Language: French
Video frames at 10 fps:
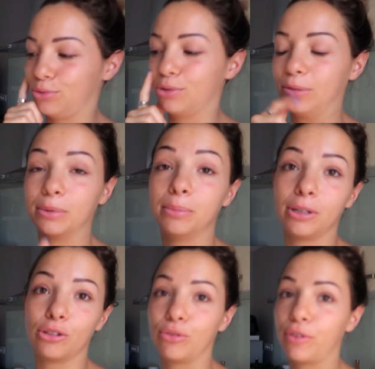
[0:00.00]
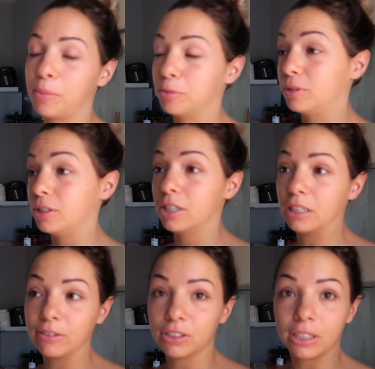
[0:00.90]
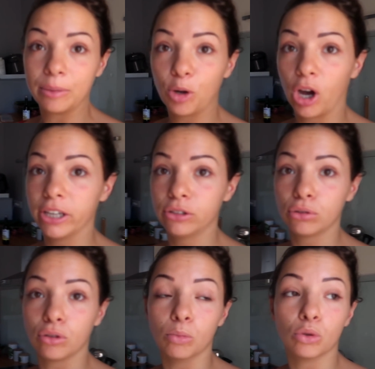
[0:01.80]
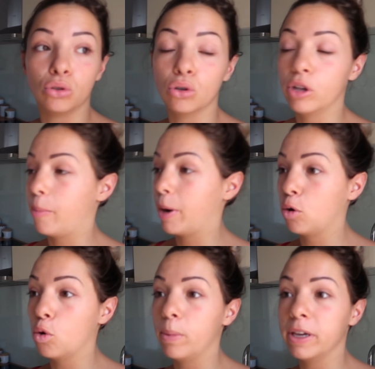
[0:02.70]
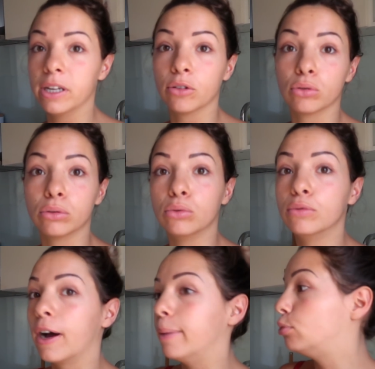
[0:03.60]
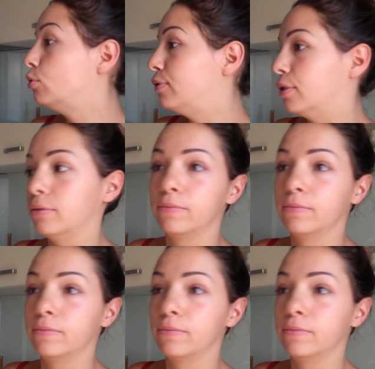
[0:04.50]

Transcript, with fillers: Donc euh, bon, ben, je vais faire mon petit déj avec ce qui me reste que monsieur n'a pas gobé dans son gouffre à bouffe.